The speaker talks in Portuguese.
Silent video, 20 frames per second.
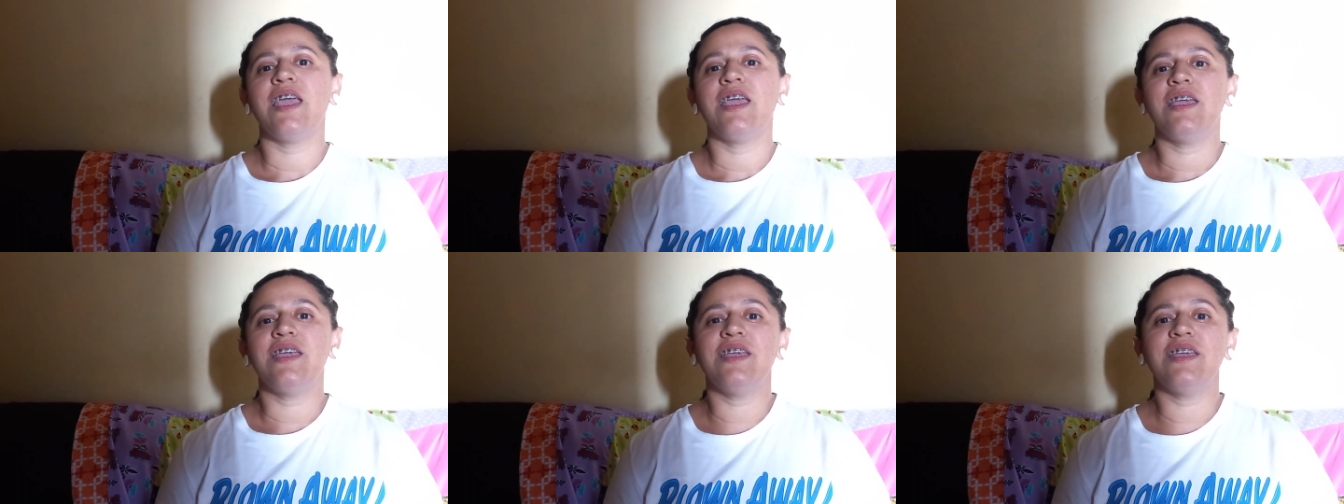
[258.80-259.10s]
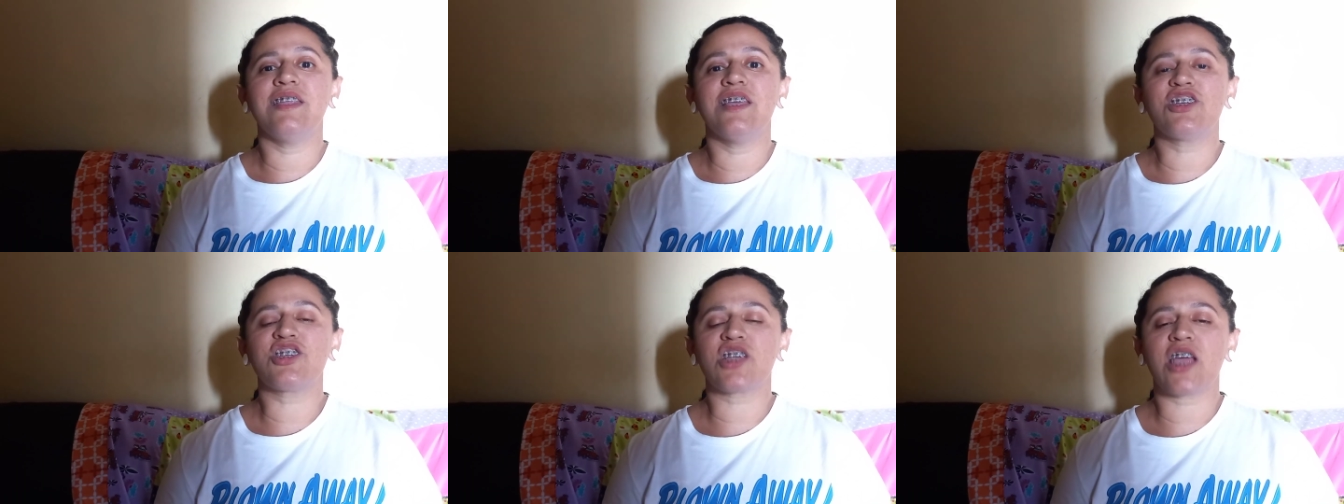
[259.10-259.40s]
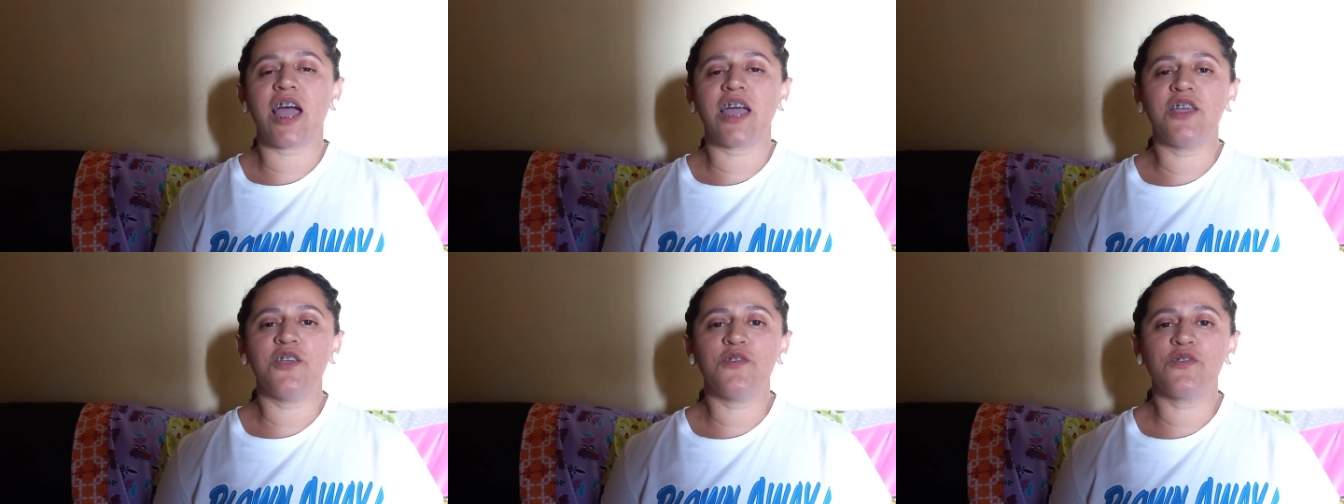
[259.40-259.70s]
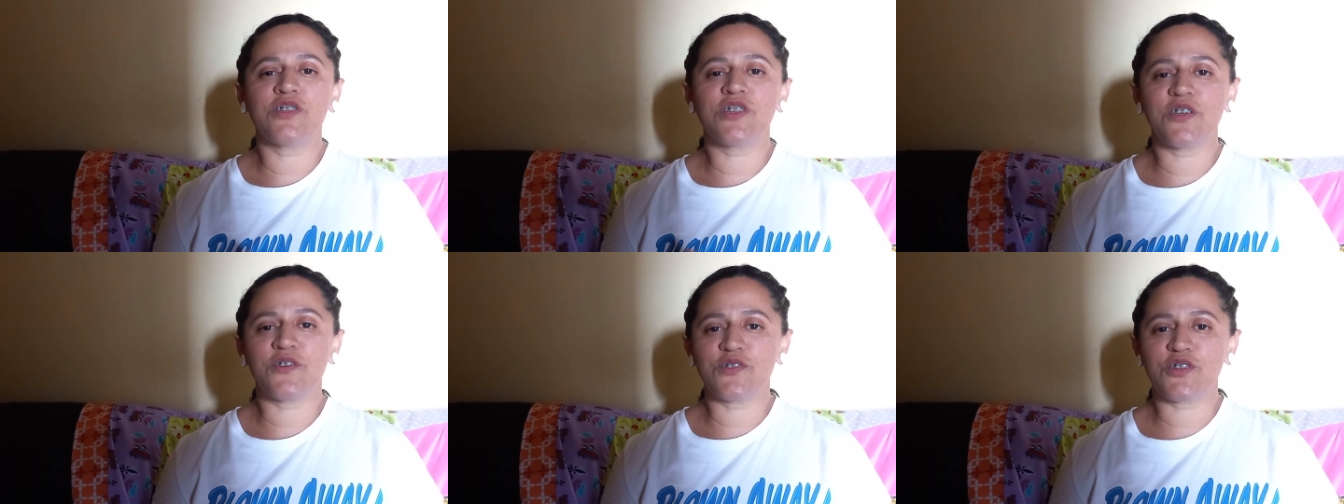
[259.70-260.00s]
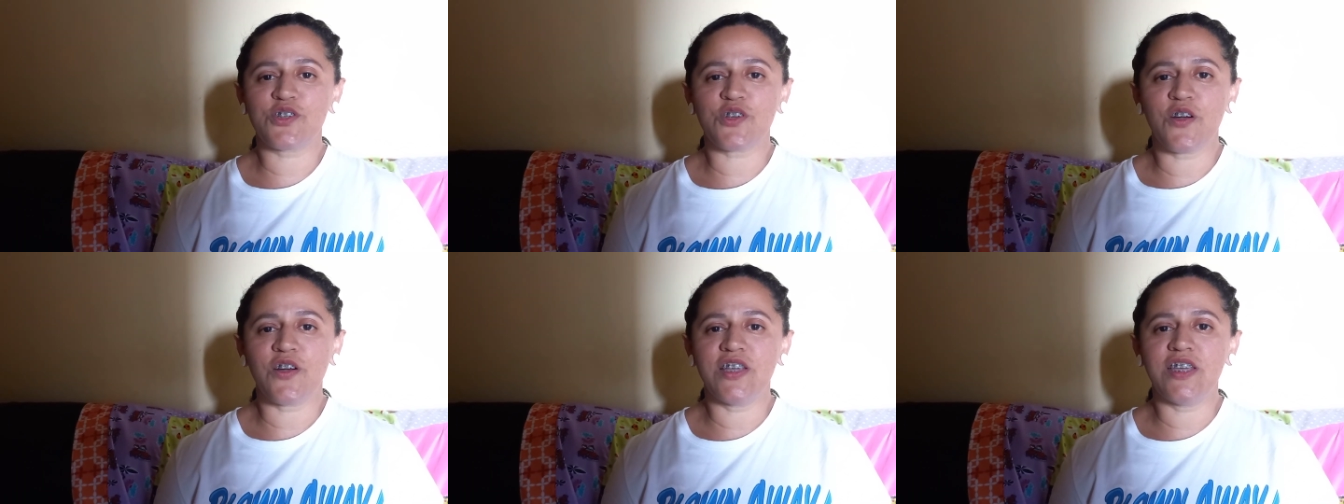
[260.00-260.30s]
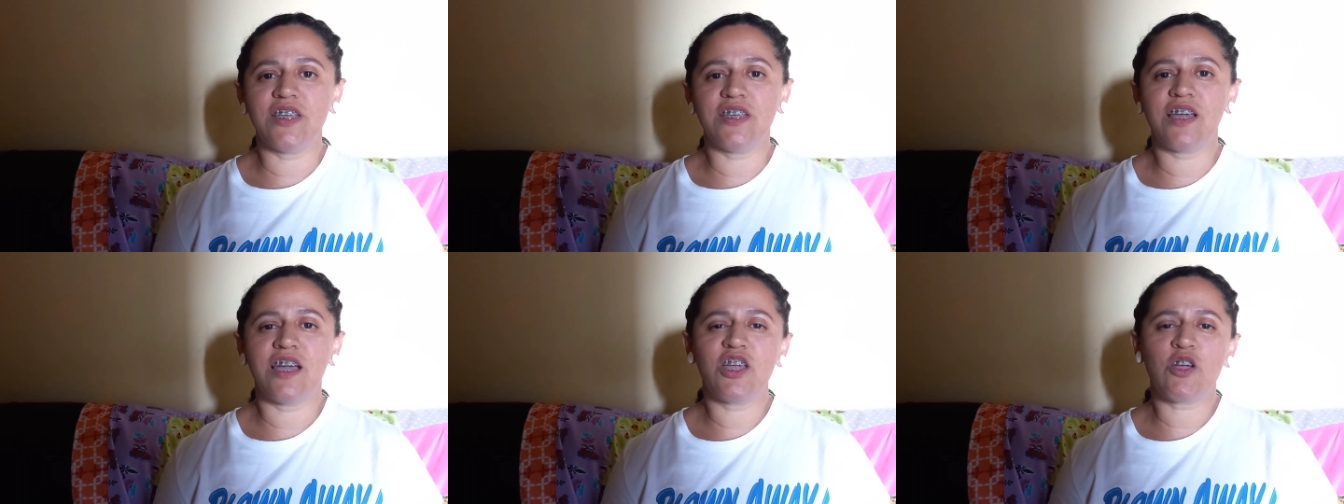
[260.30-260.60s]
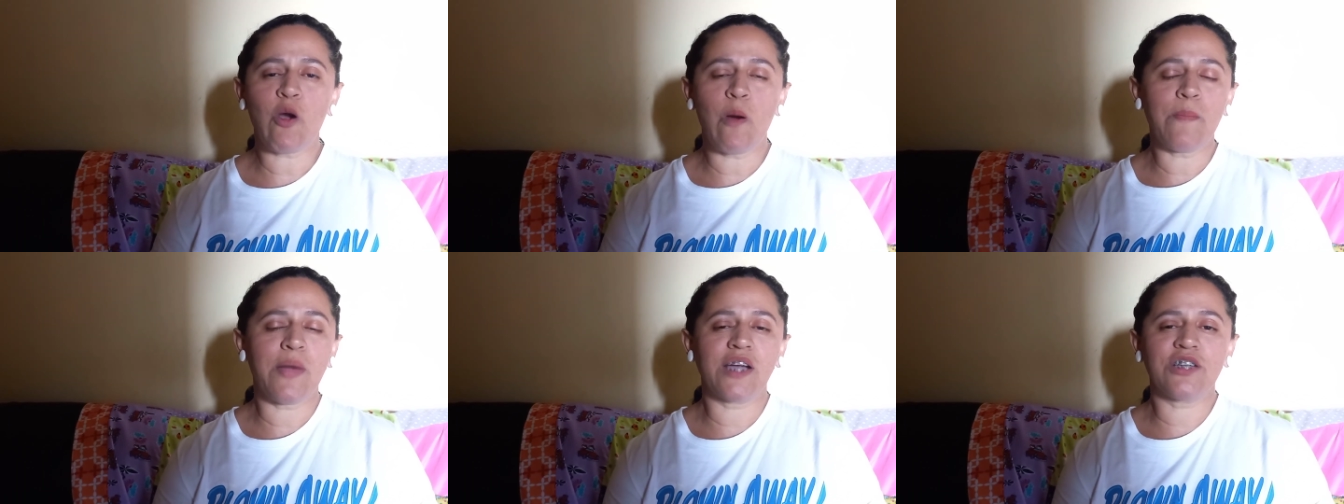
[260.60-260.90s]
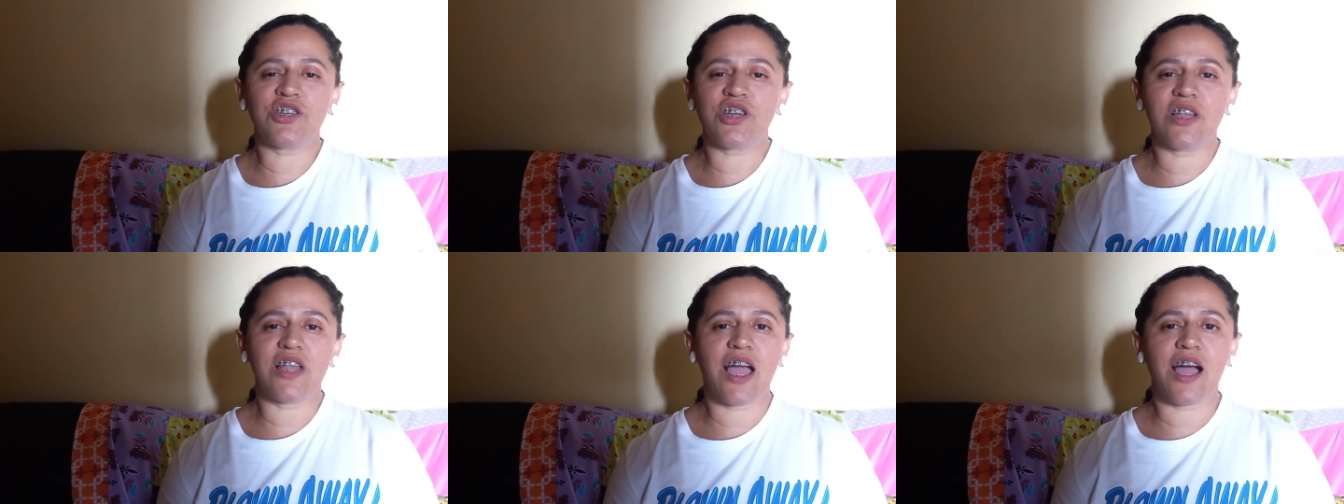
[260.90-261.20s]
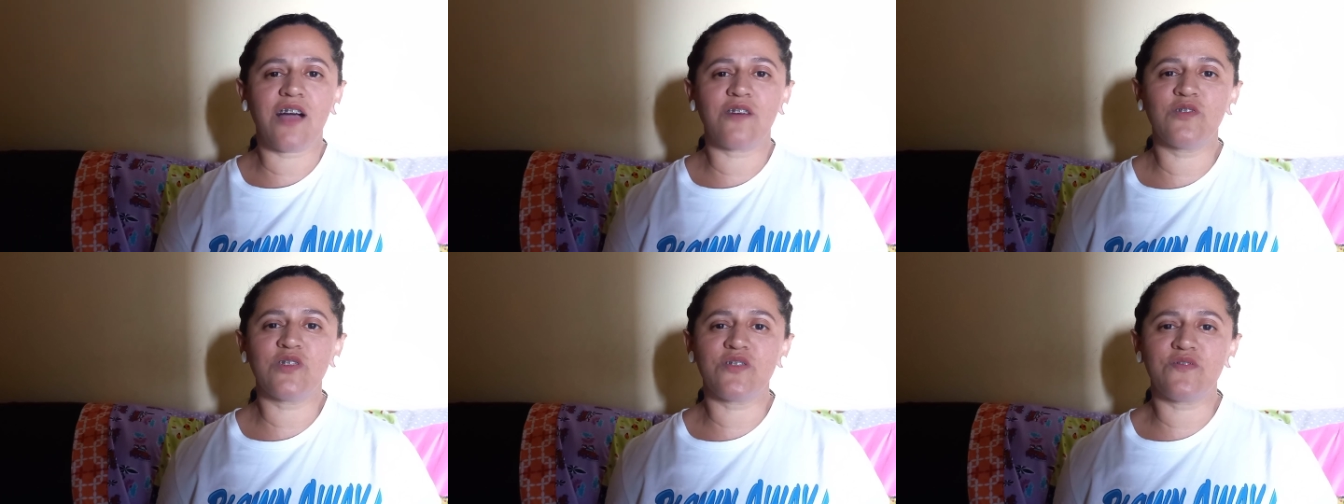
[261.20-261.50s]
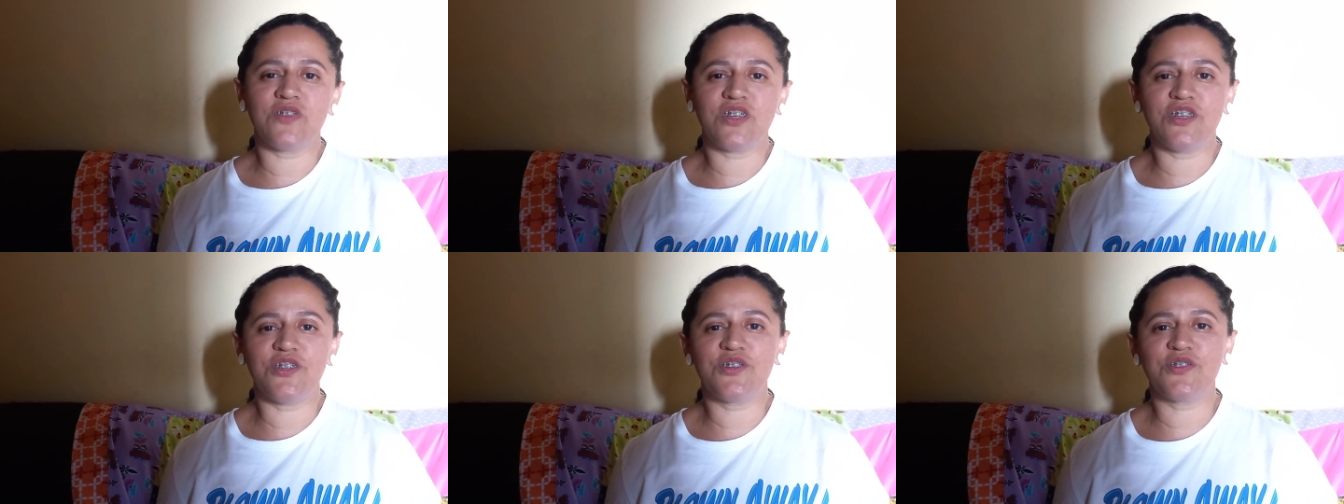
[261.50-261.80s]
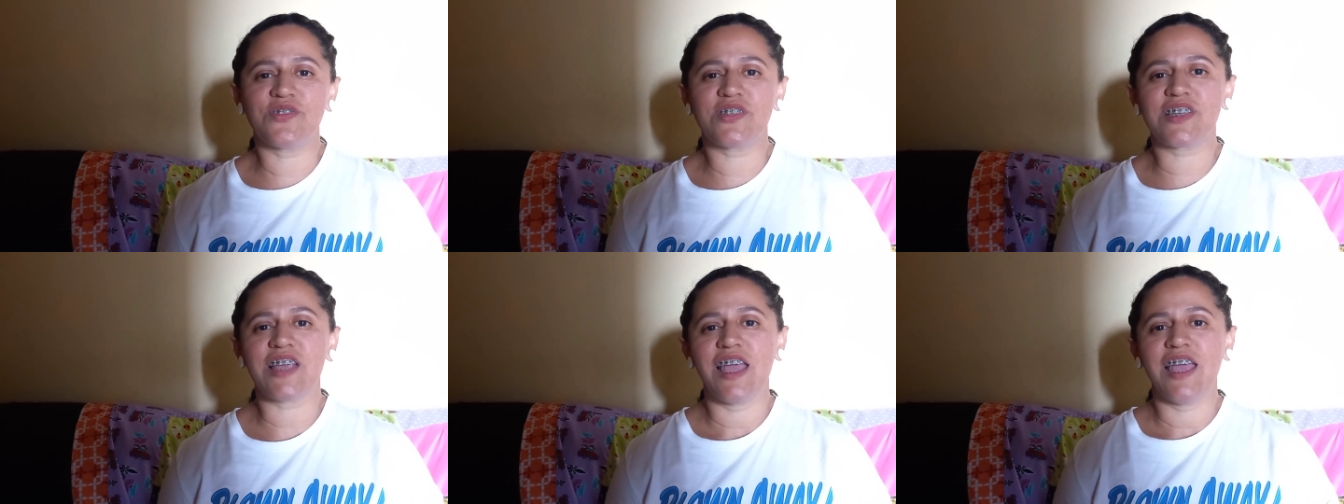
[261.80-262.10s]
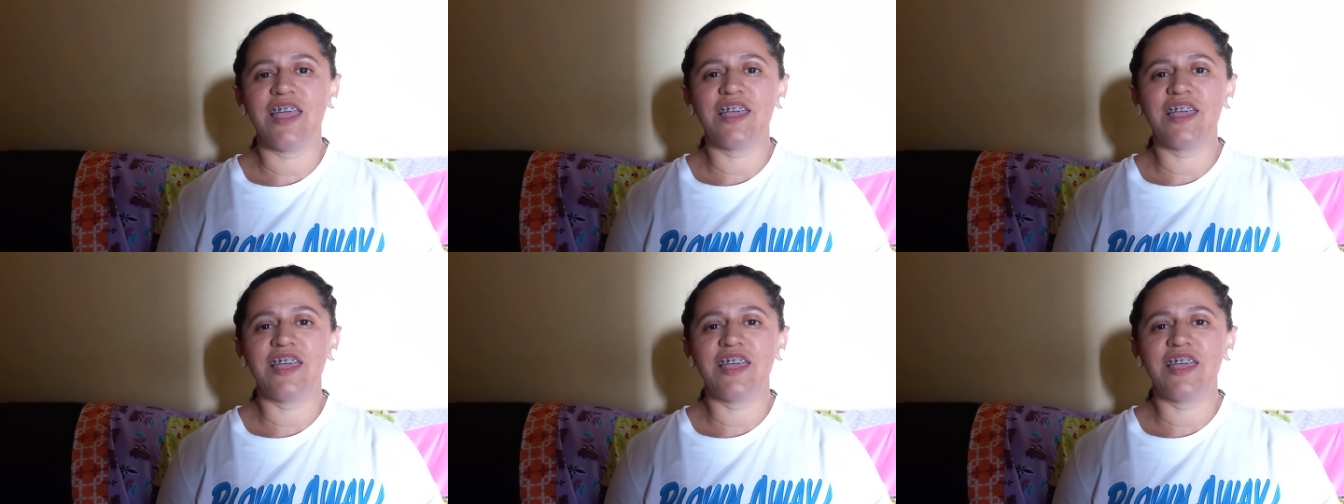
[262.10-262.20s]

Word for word: e deixar aí o seu joinha e compartilhar os vídeos